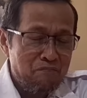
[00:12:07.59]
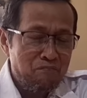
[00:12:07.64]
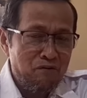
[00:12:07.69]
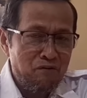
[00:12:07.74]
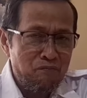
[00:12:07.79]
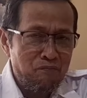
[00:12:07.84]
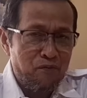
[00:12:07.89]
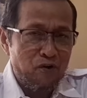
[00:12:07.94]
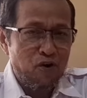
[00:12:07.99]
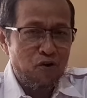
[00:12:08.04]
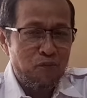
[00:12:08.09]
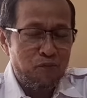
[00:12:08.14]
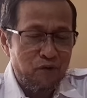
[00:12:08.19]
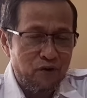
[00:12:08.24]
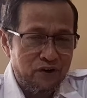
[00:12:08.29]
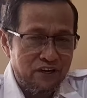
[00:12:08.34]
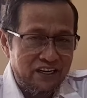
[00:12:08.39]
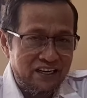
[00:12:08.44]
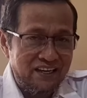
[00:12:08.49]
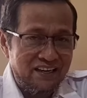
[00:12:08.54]

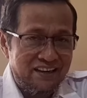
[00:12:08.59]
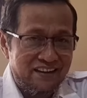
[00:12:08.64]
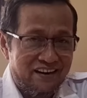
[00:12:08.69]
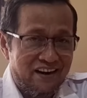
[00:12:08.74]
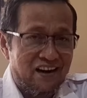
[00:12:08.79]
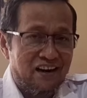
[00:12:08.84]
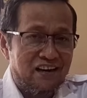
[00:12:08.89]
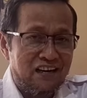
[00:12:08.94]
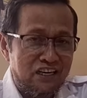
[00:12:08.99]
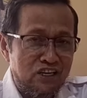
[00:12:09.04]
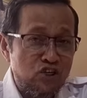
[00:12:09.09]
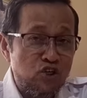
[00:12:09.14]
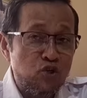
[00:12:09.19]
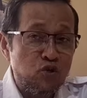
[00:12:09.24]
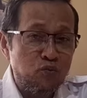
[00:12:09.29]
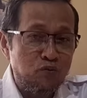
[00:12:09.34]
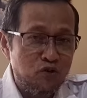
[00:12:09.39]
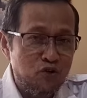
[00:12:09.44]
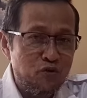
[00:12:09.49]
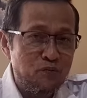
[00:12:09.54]
mempelopori gerakan
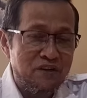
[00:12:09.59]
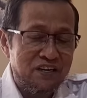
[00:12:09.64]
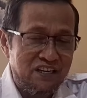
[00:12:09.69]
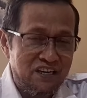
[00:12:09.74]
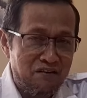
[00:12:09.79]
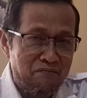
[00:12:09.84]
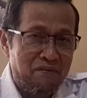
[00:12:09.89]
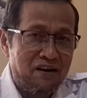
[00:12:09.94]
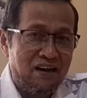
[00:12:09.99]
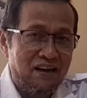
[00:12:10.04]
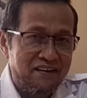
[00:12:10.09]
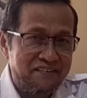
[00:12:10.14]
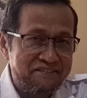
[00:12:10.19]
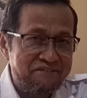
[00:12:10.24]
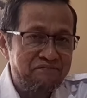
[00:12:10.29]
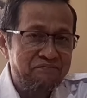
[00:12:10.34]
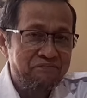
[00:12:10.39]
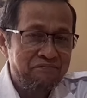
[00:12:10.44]
subuh berjemaah.